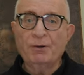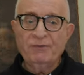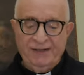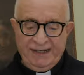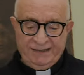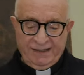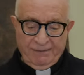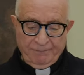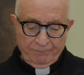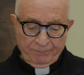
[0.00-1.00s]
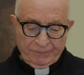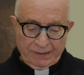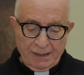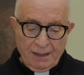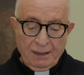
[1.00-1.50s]
profeta.
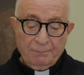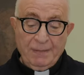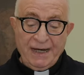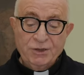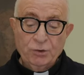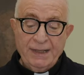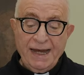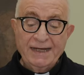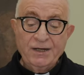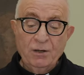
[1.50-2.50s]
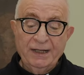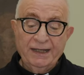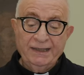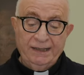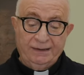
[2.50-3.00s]
Ma i giudei non
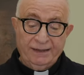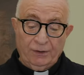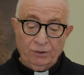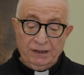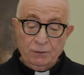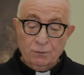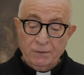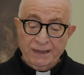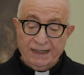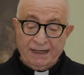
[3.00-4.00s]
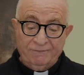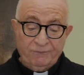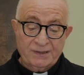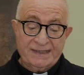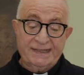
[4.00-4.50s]
credettero di lui che
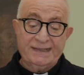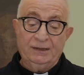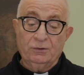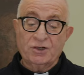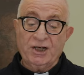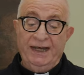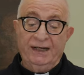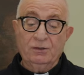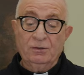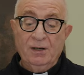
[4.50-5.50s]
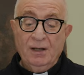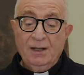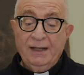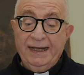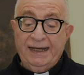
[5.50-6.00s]
fosse stato cieco
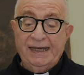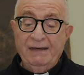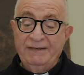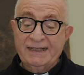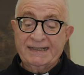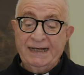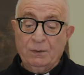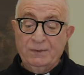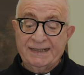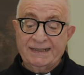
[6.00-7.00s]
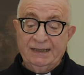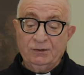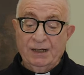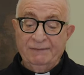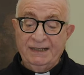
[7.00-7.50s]
e che avesse
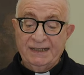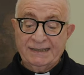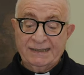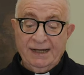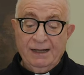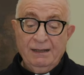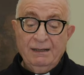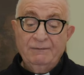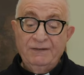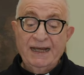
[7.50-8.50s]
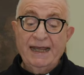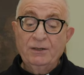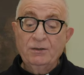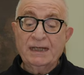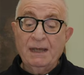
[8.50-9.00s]
acquistato la vista, finché
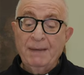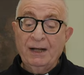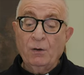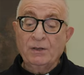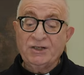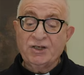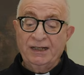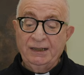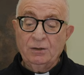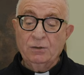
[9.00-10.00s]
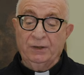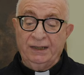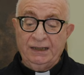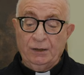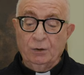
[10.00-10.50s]
non chiamarono i
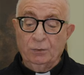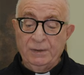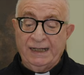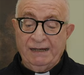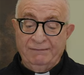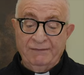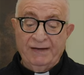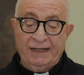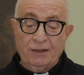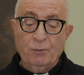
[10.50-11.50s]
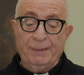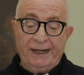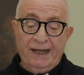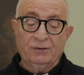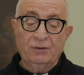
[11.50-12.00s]
genitori di colui che aveva
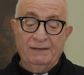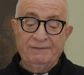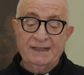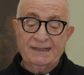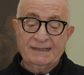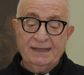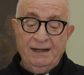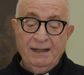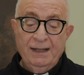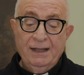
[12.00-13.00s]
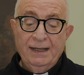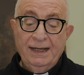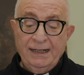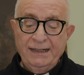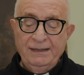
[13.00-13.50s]
recuperato la vista
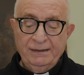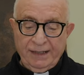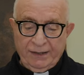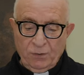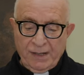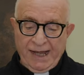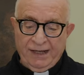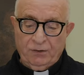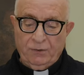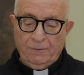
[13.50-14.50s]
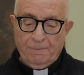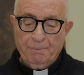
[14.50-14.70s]
e li interrogarono.